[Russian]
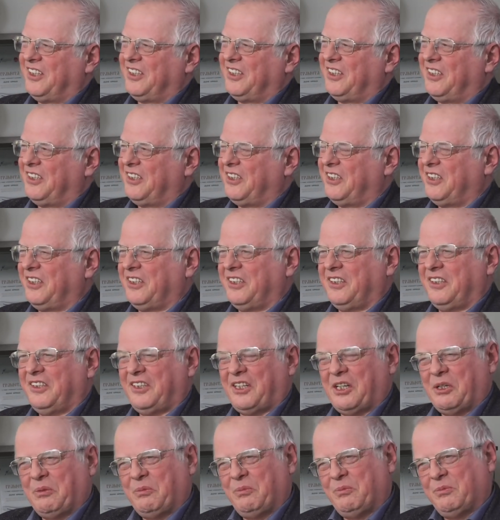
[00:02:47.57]
Э,
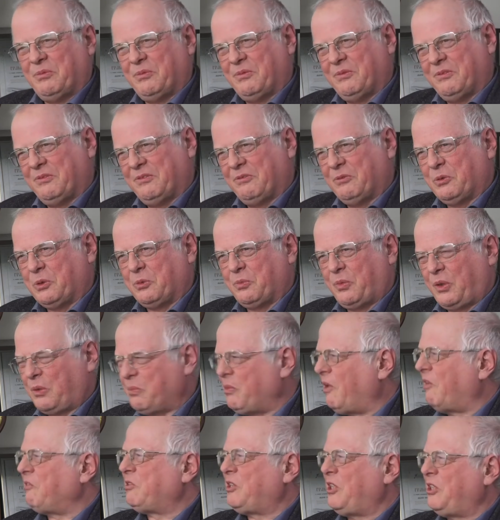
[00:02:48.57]
там, вот
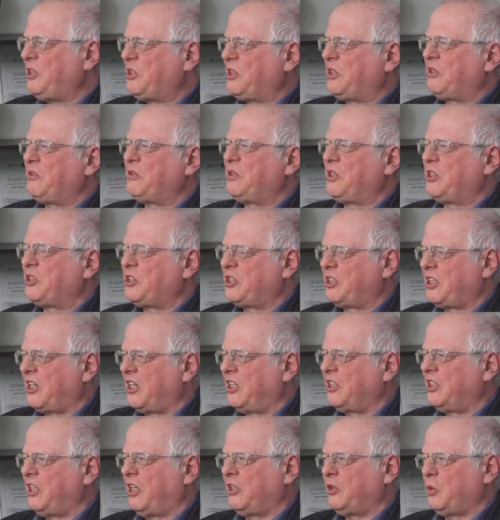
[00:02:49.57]
прибалтийские все
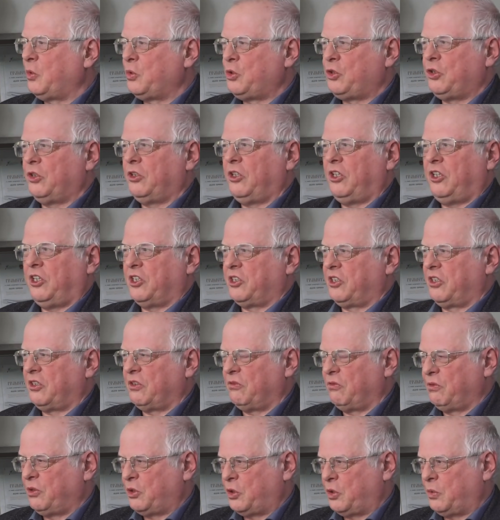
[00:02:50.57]
страны, они очень
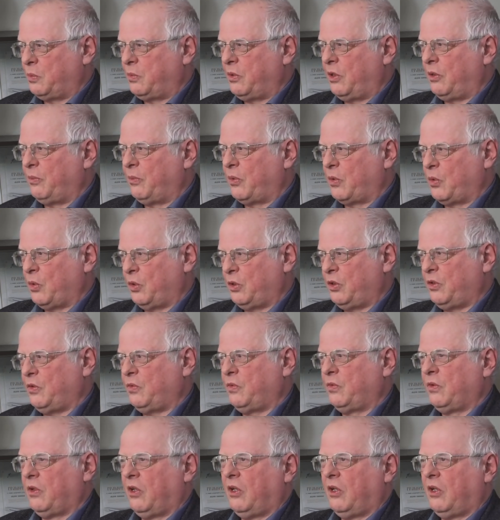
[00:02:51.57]
резко выступили против.